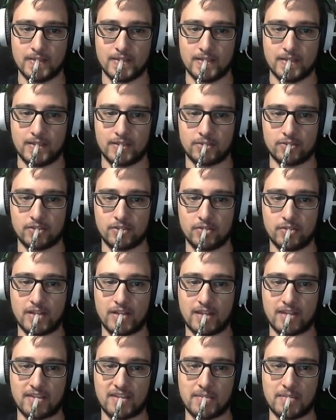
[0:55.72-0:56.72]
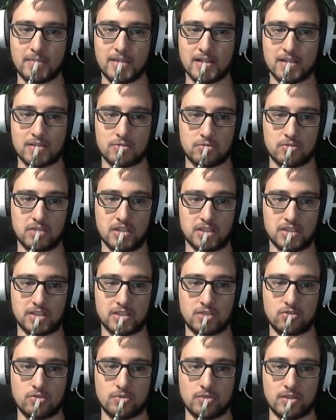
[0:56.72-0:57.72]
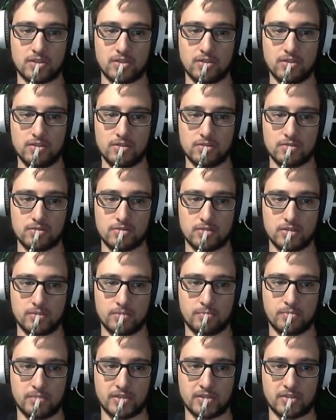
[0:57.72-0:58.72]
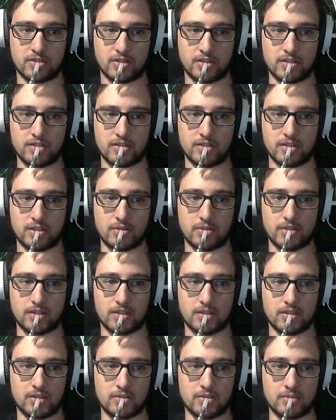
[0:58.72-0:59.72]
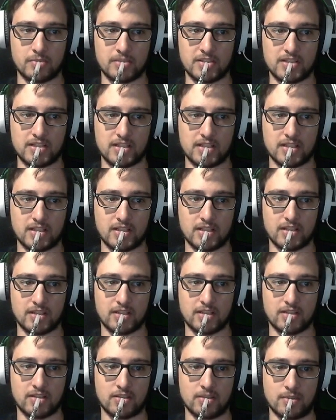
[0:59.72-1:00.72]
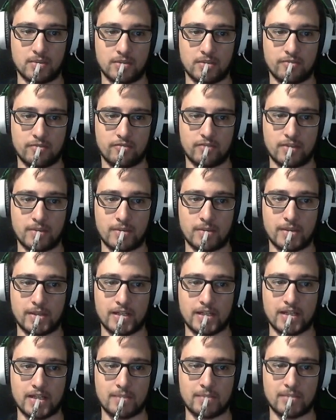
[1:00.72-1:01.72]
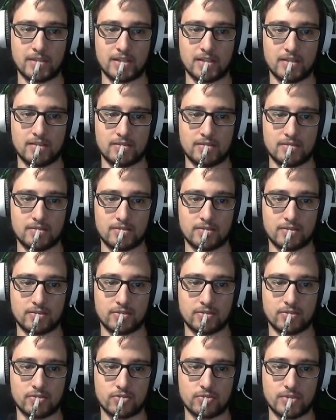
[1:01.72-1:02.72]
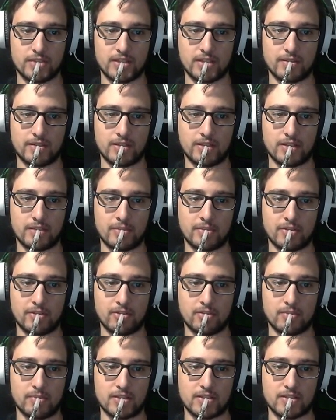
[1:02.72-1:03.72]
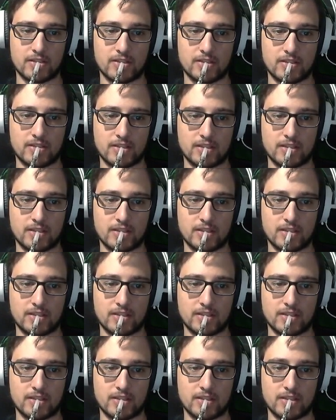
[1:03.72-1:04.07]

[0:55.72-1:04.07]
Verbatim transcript: Esto tiene una C más. Hostia, ¿están subiendo? Impresionante. Algo que yo pensaba que como inflamaba la piel, esto no subiría, ahora a perder más. Este sí